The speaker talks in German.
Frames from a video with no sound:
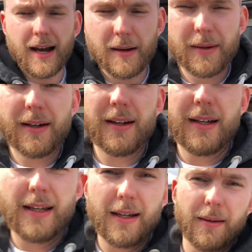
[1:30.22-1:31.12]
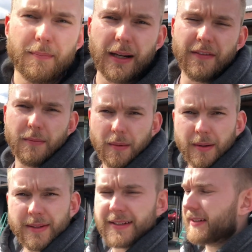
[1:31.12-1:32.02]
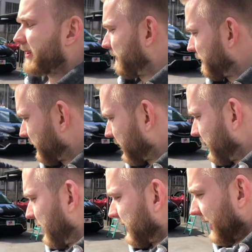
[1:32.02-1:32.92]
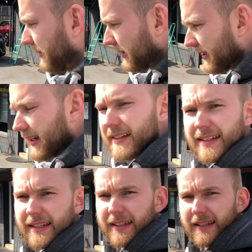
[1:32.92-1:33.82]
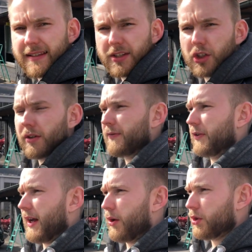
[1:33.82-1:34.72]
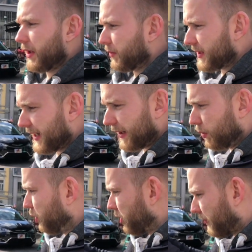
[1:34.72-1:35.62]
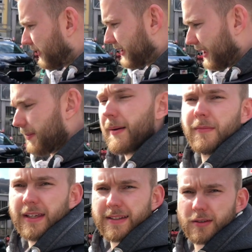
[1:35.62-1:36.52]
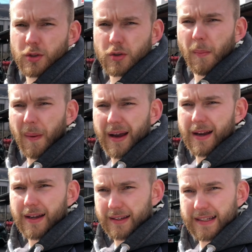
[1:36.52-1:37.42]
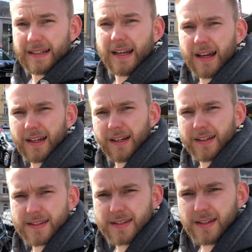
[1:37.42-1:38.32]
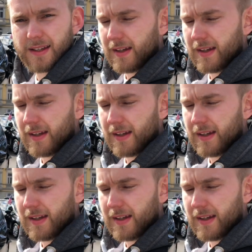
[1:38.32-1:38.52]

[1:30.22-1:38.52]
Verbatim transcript: Aber bleiben wir beim Limited. Der Limited an sich ist schon von der Ausstattung sehr gut. Bei dem haben wir jetzt noch so ein paar Knaller-Highlights.